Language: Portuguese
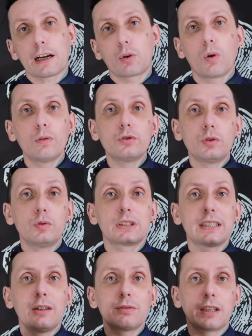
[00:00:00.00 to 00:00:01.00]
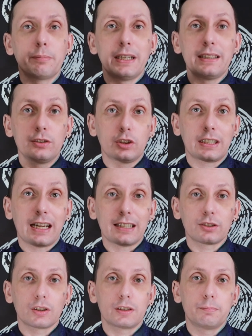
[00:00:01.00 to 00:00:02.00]
conjunção também de
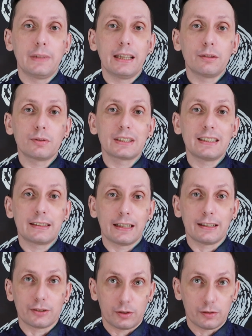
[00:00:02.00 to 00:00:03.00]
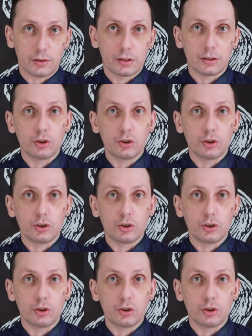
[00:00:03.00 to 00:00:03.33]
casos menos intensos